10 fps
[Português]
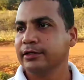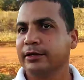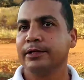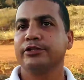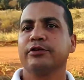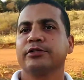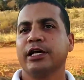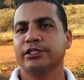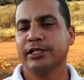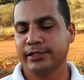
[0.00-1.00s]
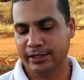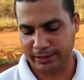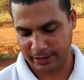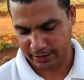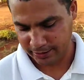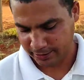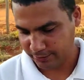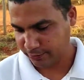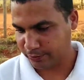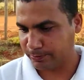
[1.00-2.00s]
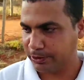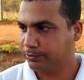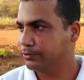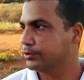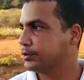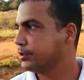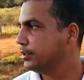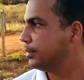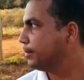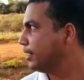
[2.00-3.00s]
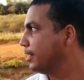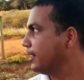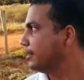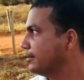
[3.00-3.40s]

Também só os cachaceiros, né? Os pinguns que ia para lá.